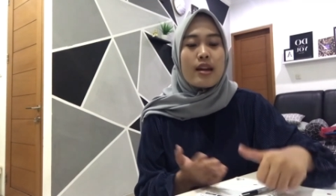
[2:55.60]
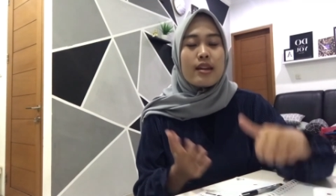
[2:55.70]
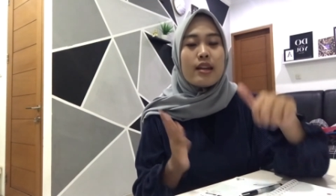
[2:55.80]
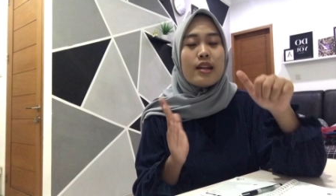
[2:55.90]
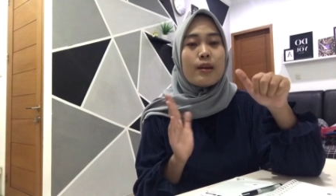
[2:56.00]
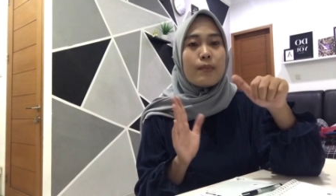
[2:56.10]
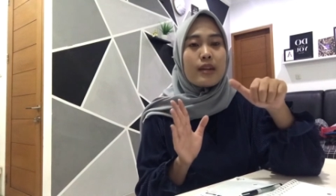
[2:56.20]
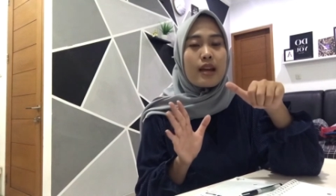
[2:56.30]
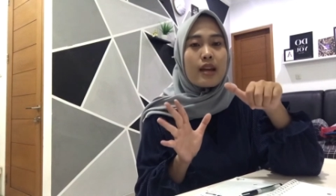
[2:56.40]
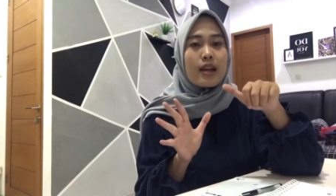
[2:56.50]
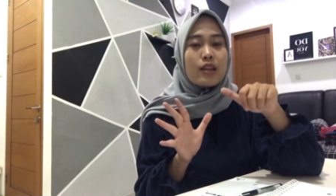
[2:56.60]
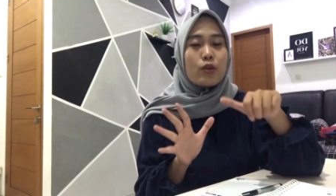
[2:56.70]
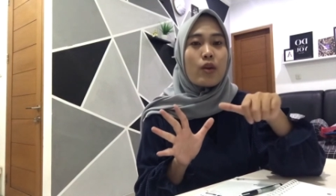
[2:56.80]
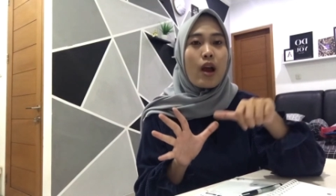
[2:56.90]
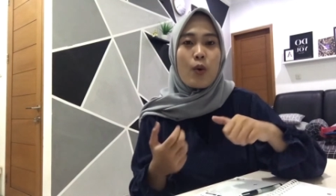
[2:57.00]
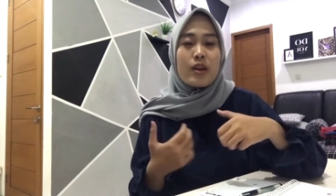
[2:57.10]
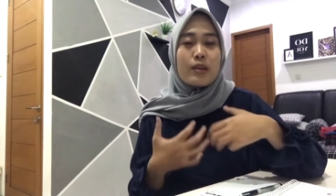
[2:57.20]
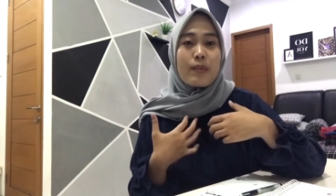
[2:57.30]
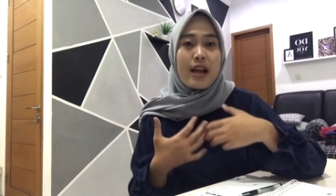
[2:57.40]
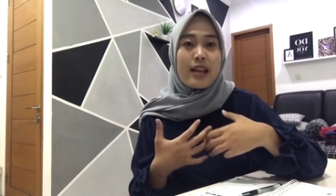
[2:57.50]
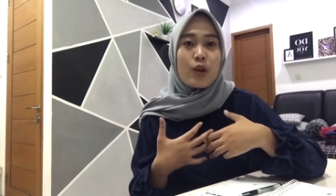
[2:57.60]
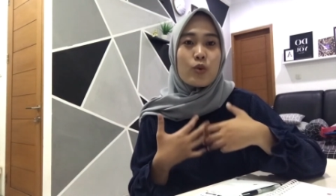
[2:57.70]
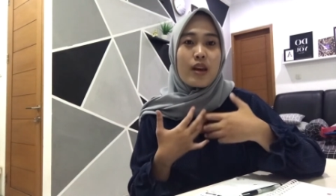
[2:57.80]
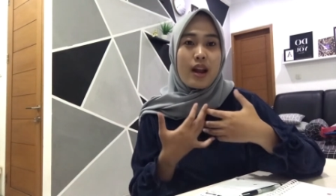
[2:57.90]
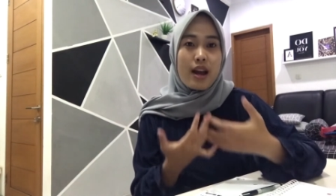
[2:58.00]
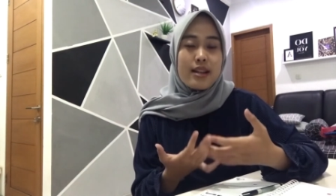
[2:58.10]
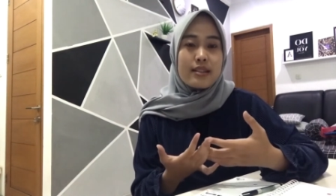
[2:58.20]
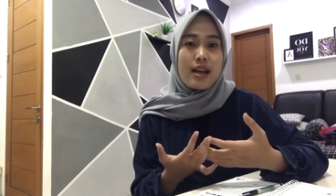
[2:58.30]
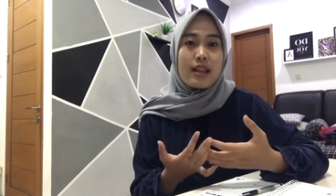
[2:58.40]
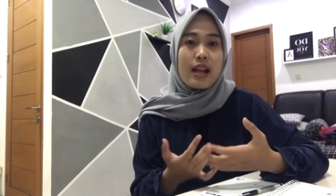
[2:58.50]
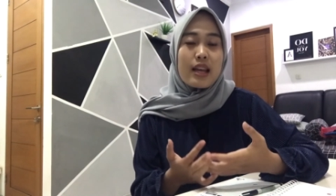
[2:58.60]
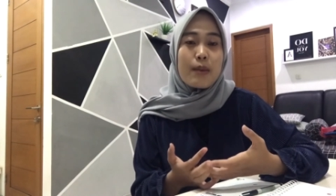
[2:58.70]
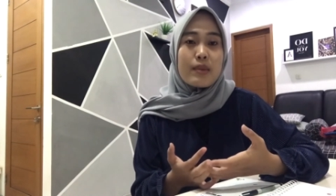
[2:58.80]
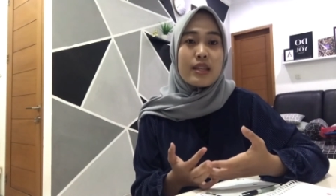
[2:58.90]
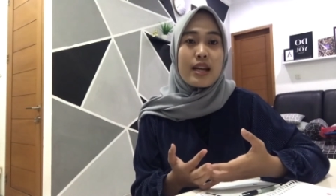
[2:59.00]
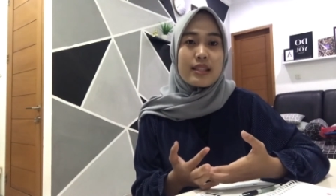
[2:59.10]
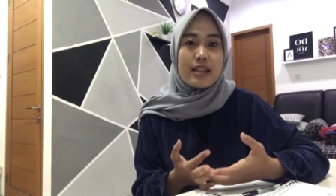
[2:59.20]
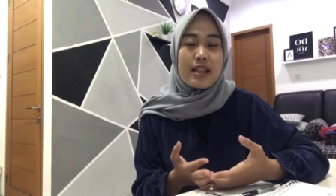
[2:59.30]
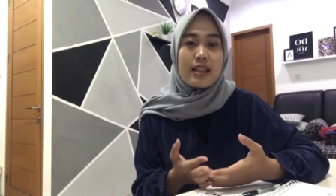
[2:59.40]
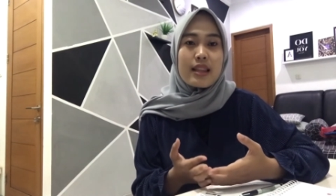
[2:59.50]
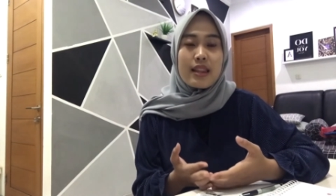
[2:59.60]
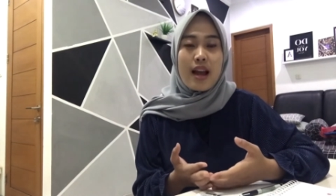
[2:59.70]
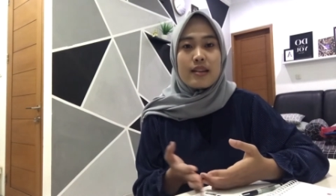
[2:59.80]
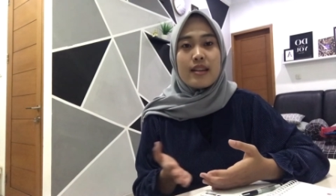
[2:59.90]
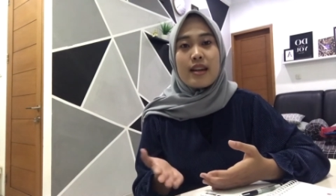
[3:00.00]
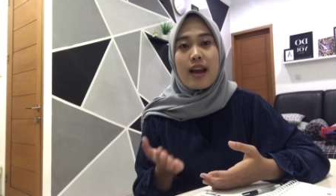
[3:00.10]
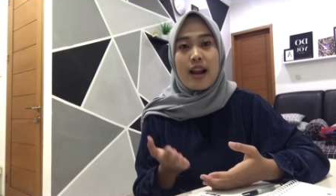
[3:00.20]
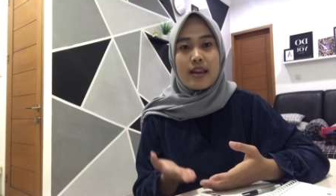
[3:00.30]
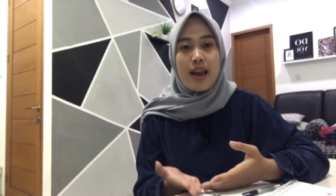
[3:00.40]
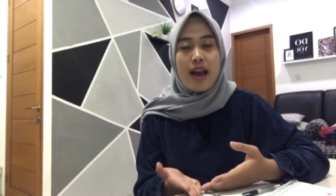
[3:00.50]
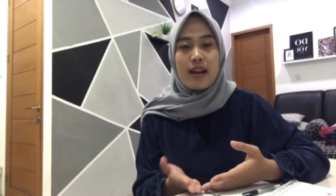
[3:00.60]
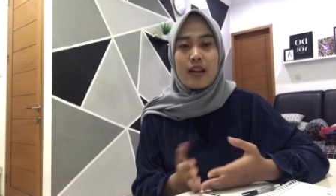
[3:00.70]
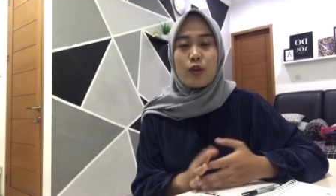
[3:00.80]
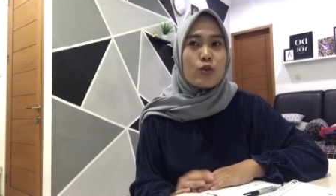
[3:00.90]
Jadi enam pertanyaan itu yang wajib kalian utarakan saat kalian menjelaskan tentang diri kalian. Gitu.